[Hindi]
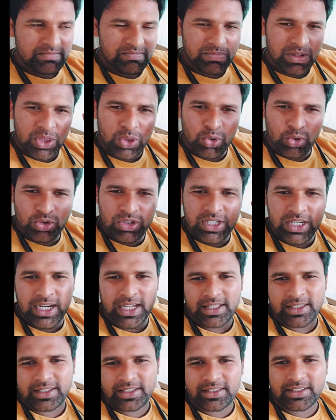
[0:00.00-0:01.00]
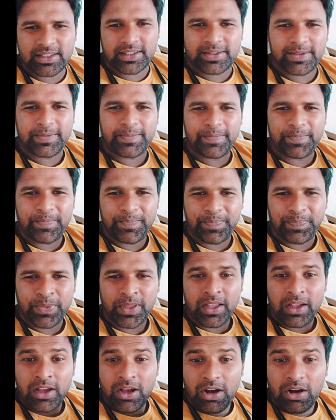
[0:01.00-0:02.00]
बंदूक चलाते थे
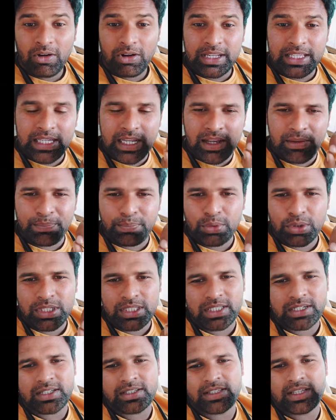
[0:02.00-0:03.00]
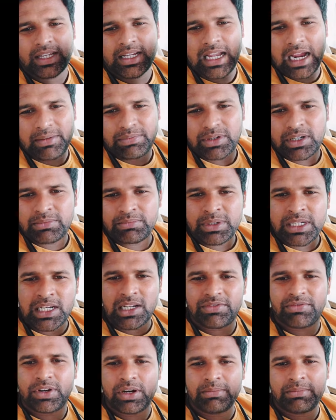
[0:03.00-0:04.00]
और ये पूरी तरह से कैप्टन
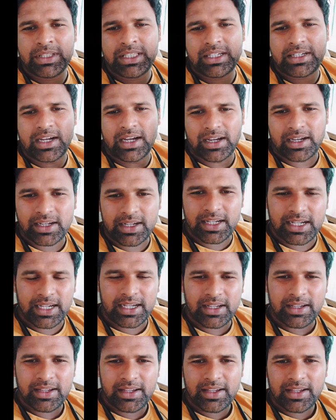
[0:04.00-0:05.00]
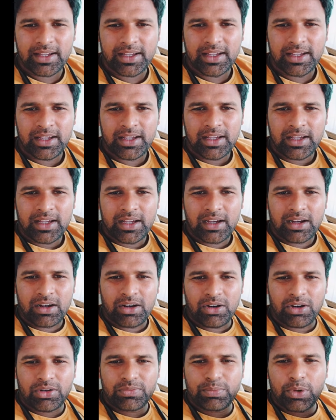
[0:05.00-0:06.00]
मीलर फिल्म में दिखाया गया है
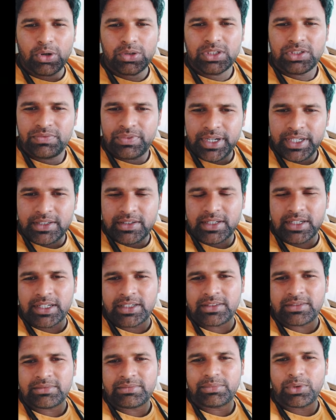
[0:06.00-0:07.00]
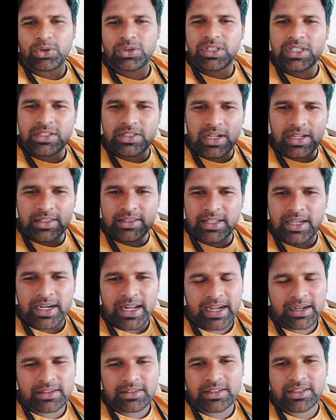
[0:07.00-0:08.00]
और बहुत ही वेटरन बहुत ही शानदार
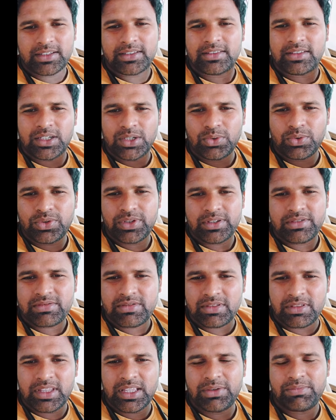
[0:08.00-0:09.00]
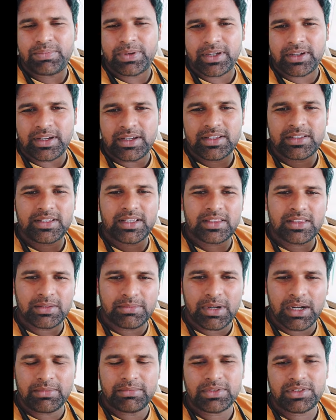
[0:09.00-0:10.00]
एक्टर हैं धनुष हैं संदीप हैं ऐसे
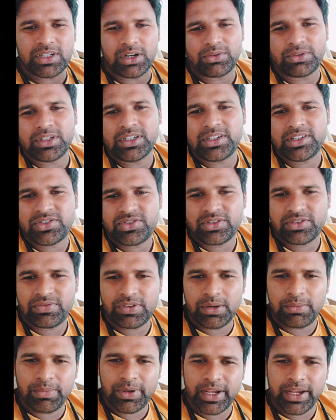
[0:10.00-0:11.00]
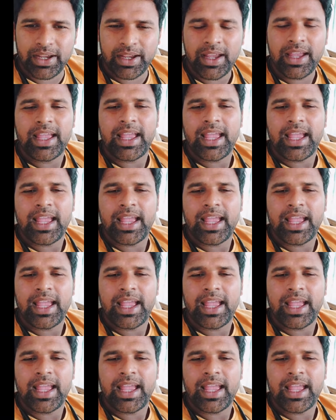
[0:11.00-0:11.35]
तमाम साउथ इंडस्ट्री फिल्म के